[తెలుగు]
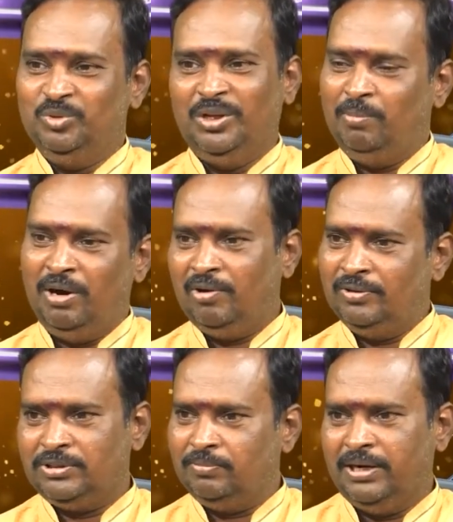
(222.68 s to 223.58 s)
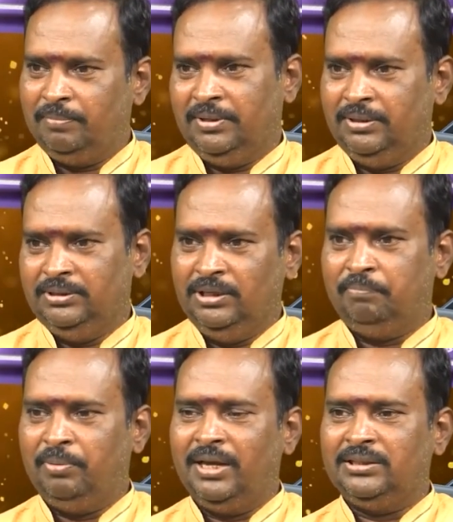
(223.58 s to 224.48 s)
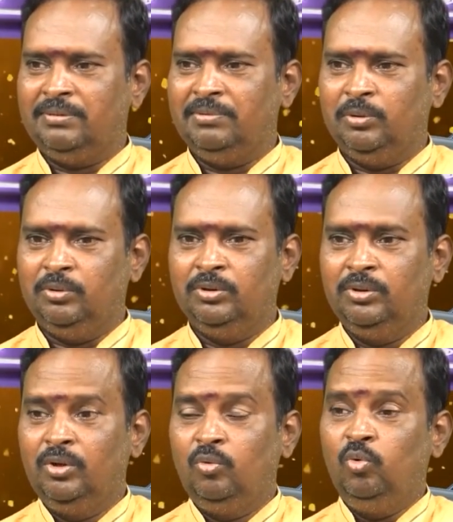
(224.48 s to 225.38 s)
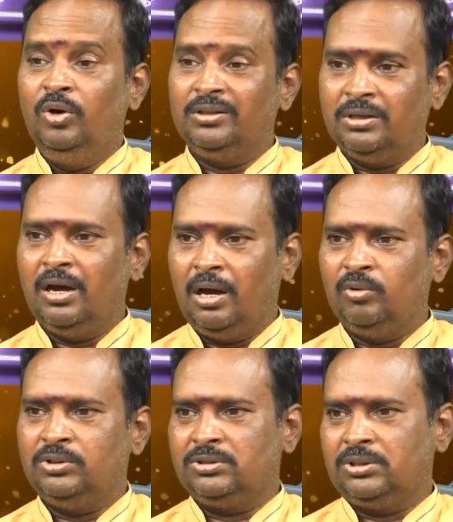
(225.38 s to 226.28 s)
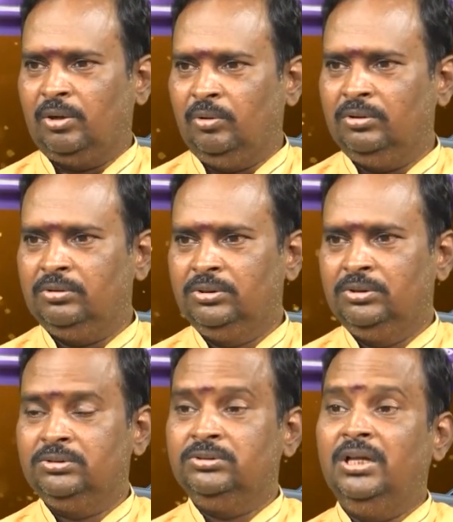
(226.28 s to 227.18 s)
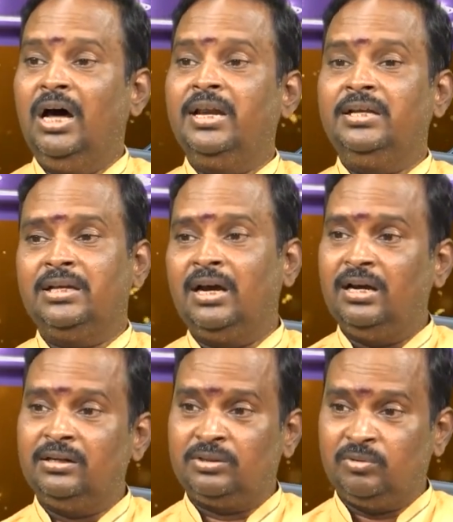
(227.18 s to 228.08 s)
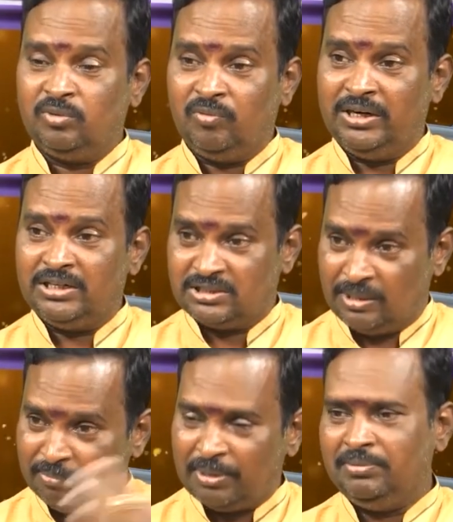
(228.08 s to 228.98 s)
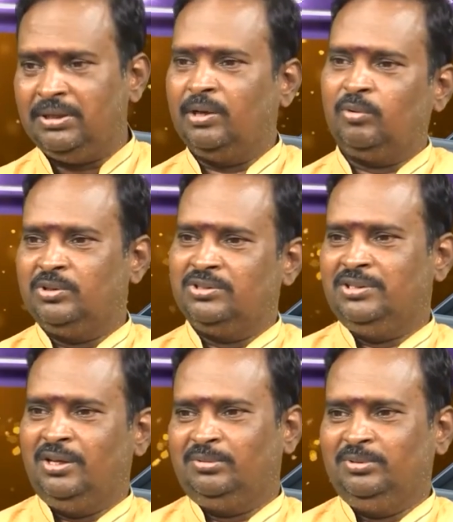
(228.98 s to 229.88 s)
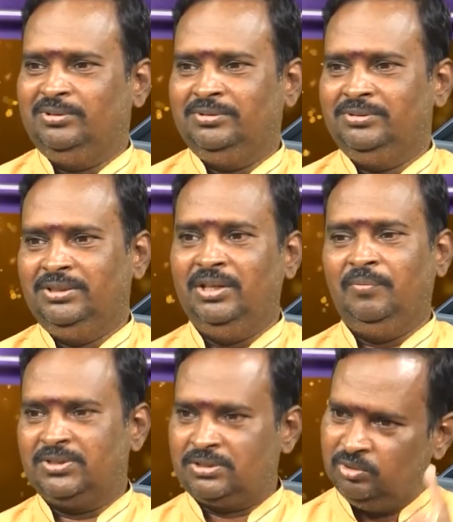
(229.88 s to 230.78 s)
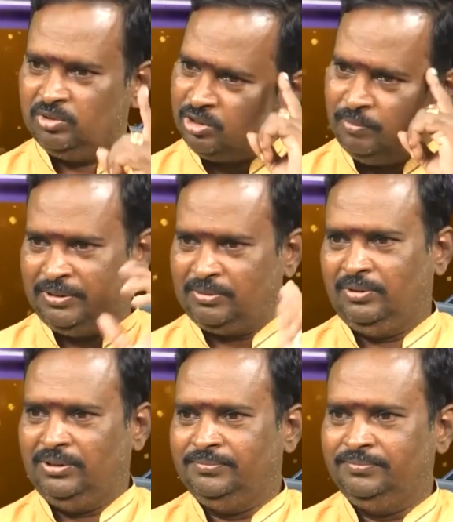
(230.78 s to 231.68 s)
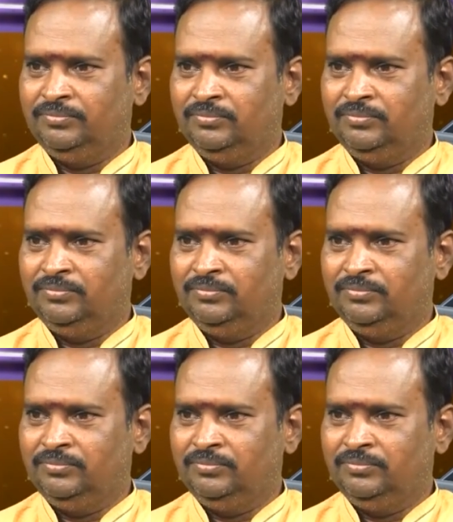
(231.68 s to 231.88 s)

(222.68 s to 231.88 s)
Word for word: ముందు ఆ భావాల నుంచి బయటపడండి ఎప్పుడైతే మీరు ఉన్నతంగా ఆలోచిస్తారో దానికి తగ్గటువంటి సంపద మీ దగ్గరకు వచ్చి చేరుతుంది ఇది ఫస్ట్ దృష్టిలో పెట్టుకోండి